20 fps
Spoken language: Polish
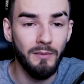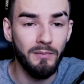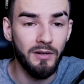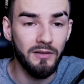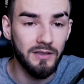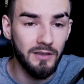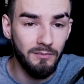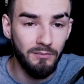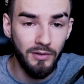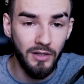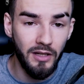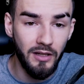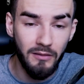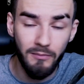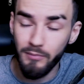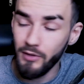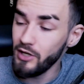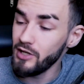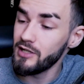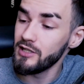Naprawdę,
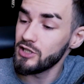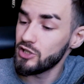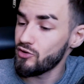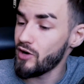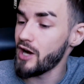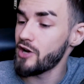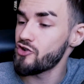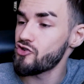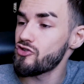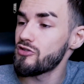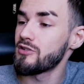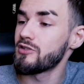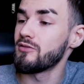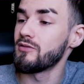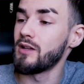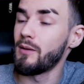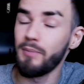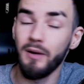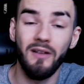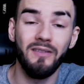Pringles Ranch
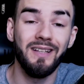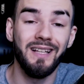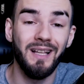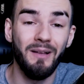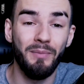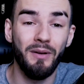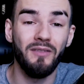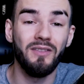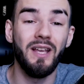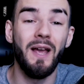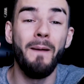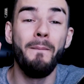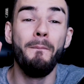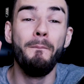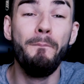są naprawdę, naprawdę